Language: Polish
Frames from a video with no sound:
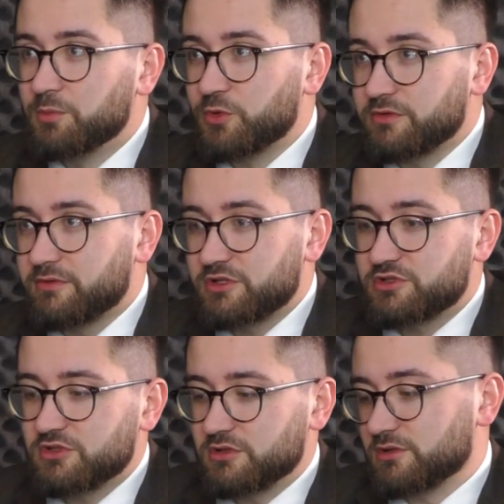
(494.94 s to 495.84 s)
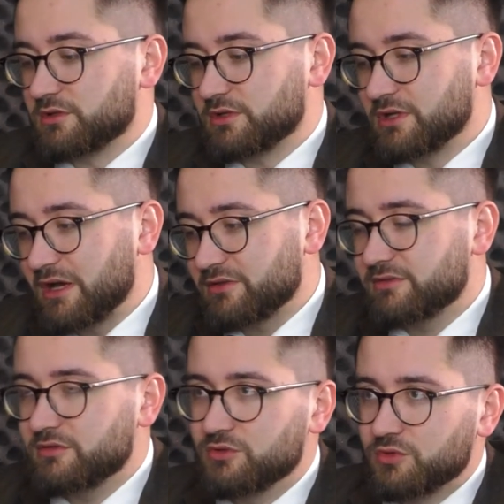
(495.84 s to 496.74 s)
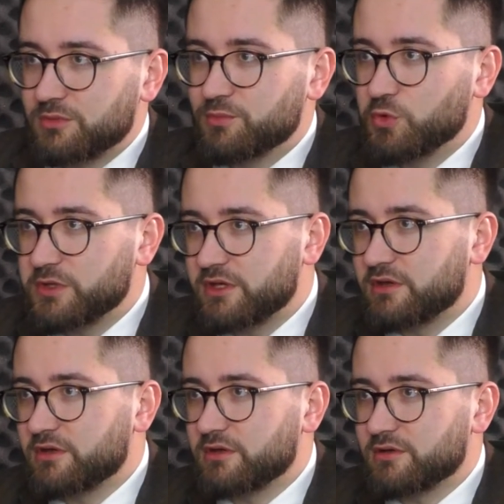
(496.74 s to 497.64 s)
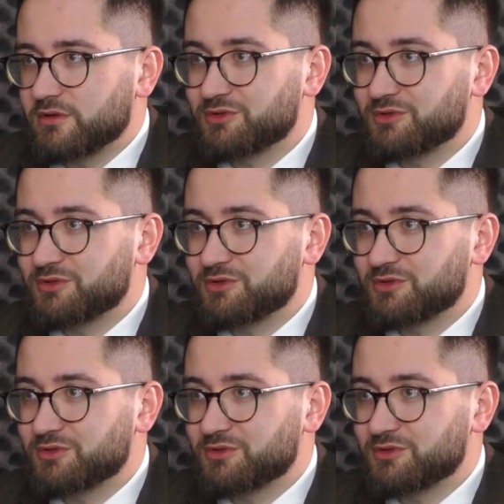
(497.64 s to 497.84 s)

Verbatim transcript: ponieważ y, gaz, który płynie,